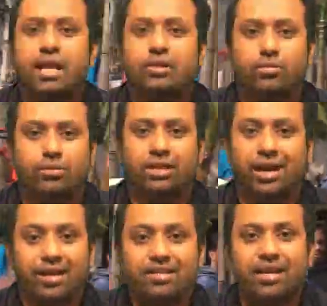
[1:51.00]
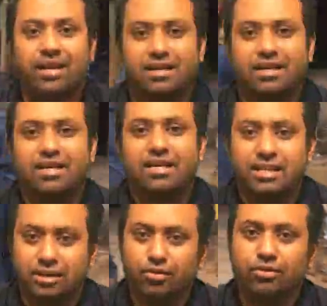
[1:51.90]
কিন্তু যে খালি জায়গাটা
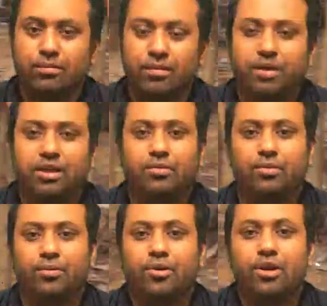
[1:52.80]
সেটাও কিন্তু আমরা বিক্রি করব